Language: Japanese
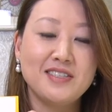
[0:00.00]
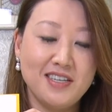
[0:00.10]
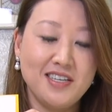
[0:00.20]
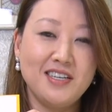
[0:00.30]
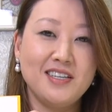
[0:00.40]
是
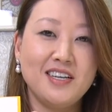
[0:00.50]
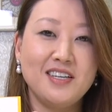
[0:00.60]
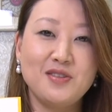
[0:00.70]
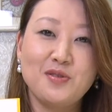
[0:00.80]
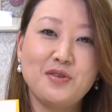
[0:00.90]
非手
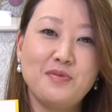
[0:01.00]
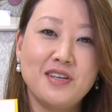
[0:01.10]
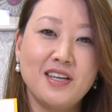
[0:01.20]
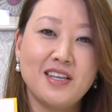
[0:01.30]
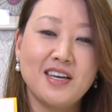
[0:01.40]
に取って見
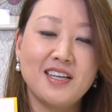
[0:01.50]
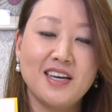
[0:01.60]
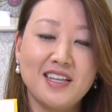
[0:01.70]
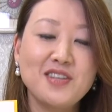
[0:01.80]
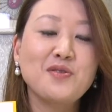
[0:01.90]
ていただき
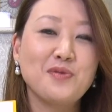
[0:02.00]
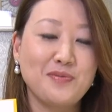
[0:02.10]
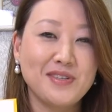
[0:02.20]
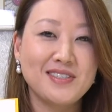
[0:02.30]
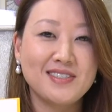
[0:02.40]
たいなと思い
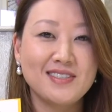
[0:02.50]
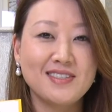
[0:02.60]
ます。